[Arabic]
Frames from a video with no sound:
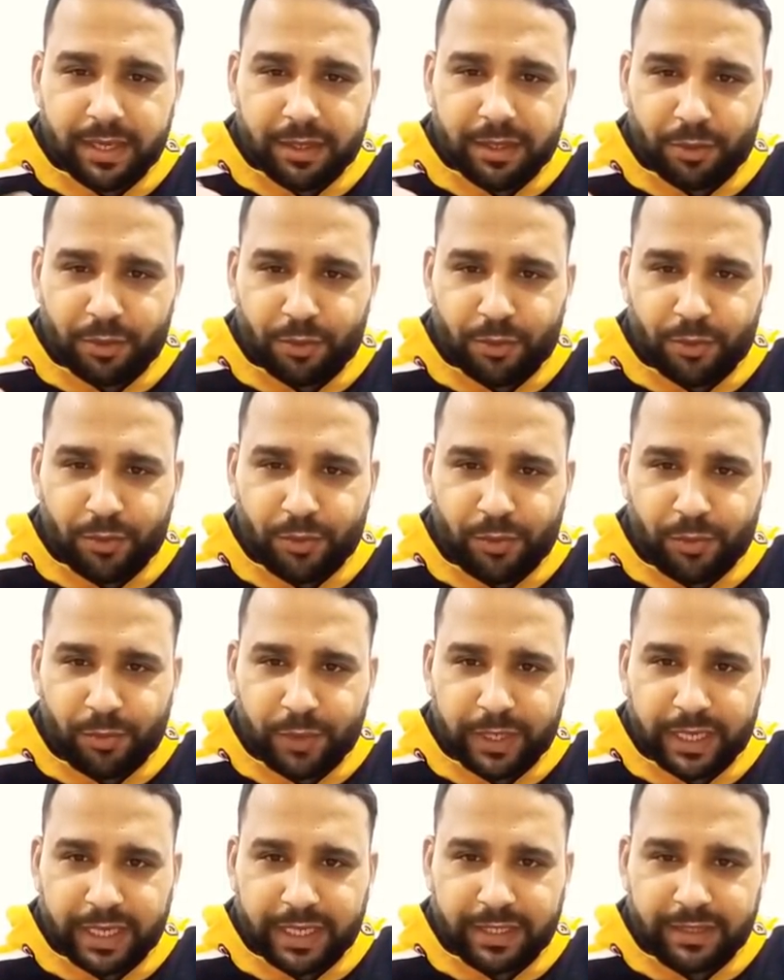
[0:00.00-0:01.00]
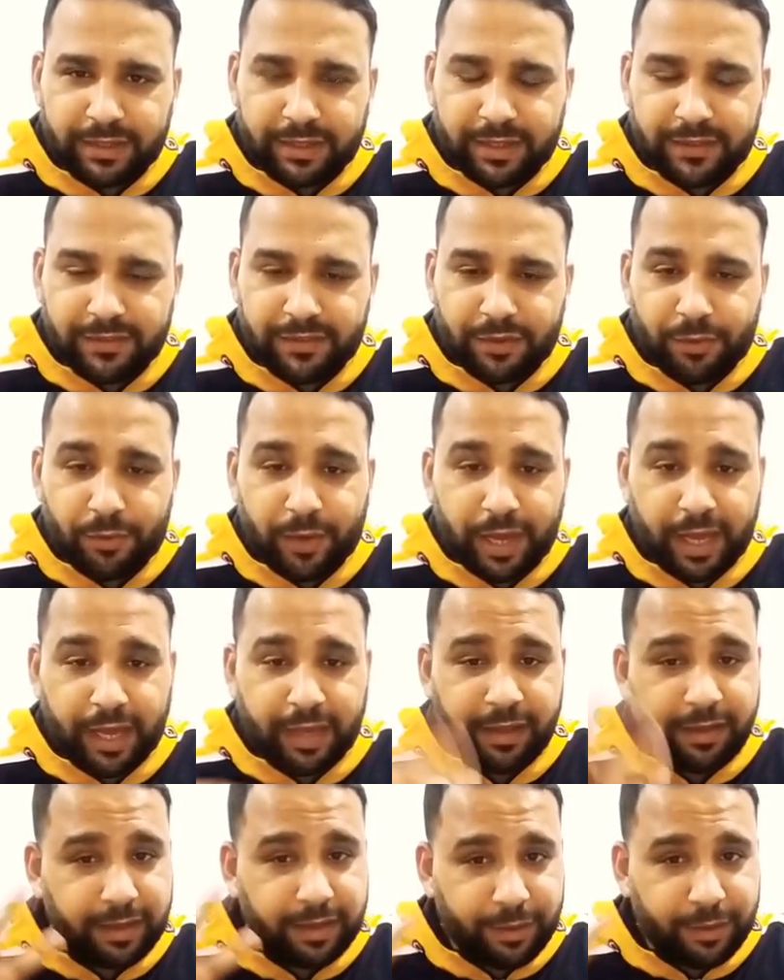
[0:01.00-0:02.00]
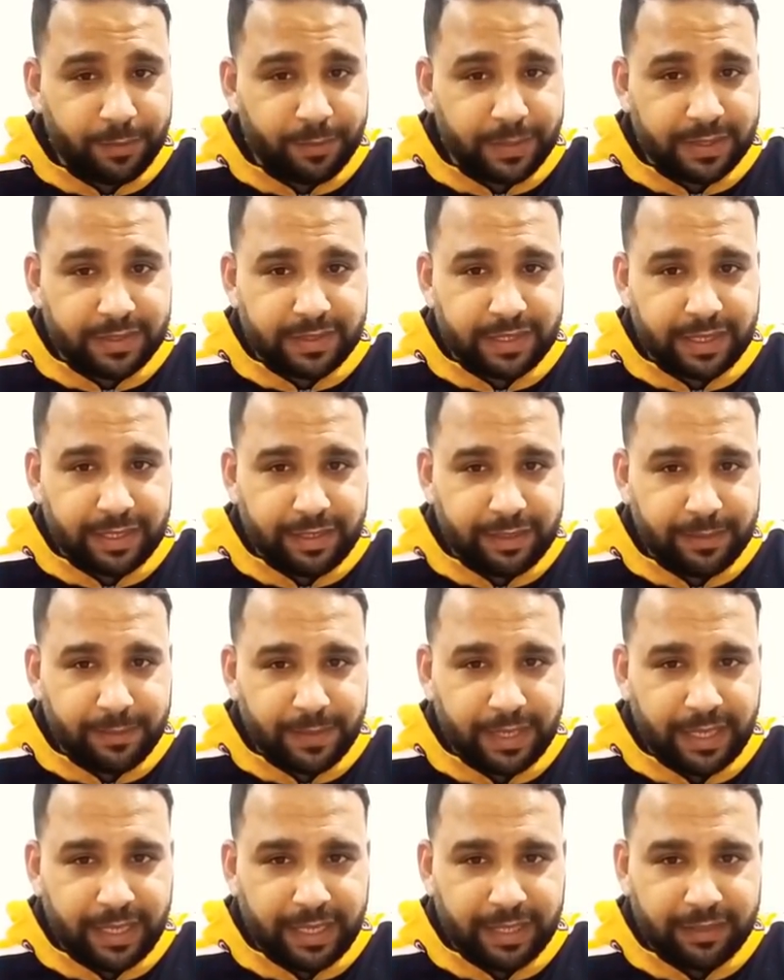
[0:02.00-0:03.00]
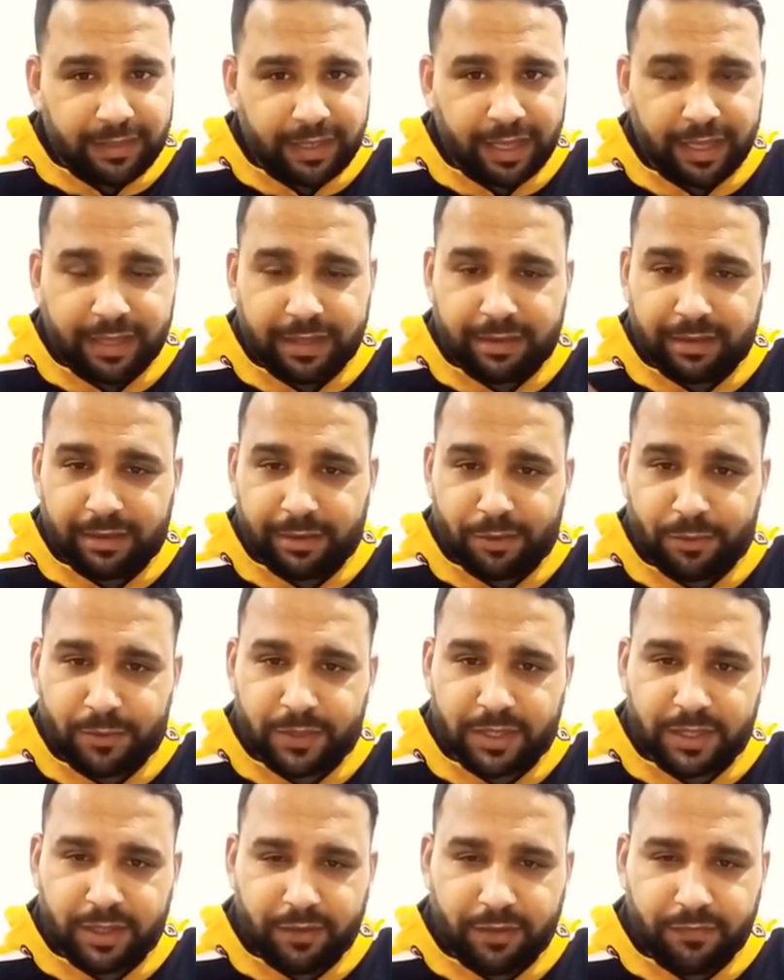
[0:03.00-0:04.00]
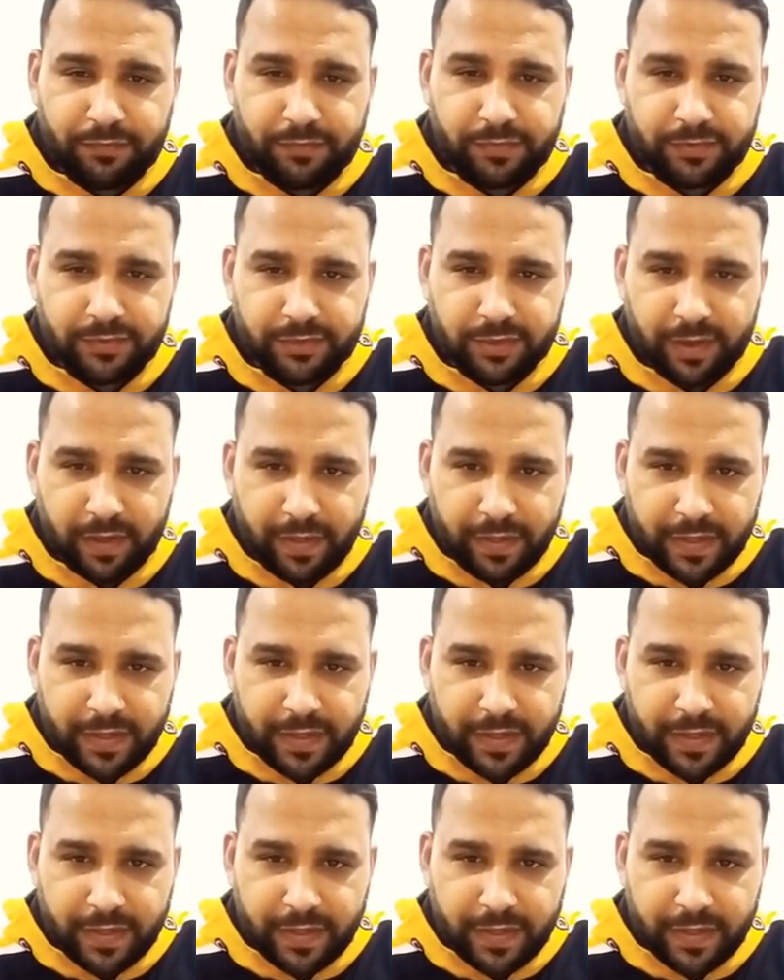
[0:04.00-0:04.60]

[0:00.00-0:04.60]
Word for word: يقول وجهة نظره حتى لو بيتكلم غلط حتى لو متنرفز